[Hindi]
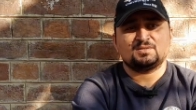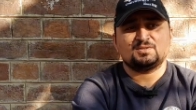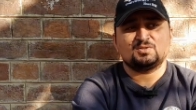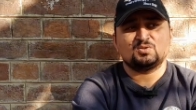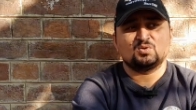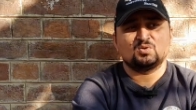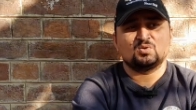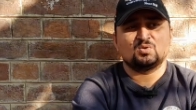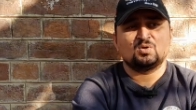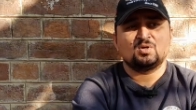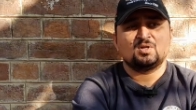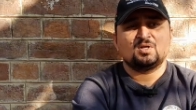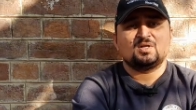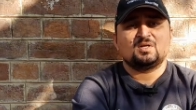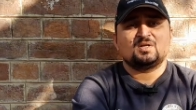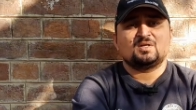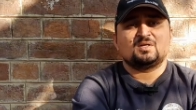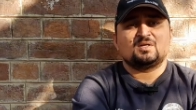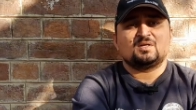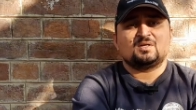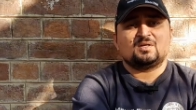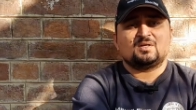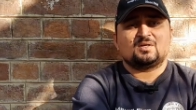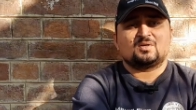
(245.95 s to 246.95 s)

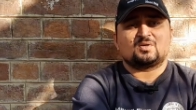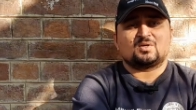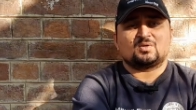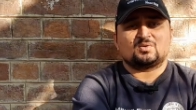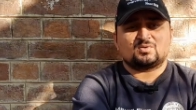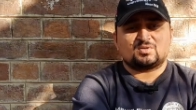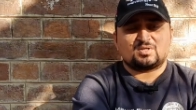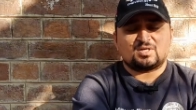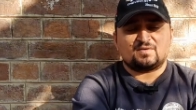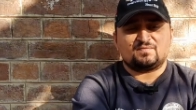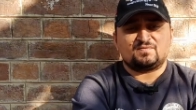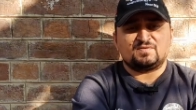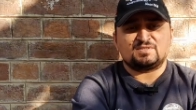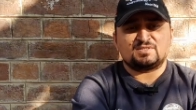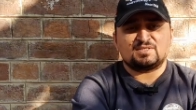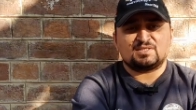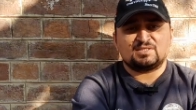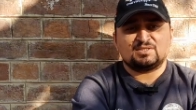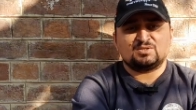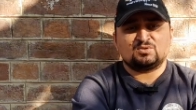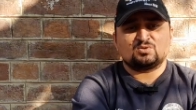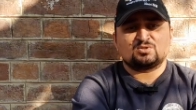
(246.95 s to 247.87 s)
तो काफ़ी सारे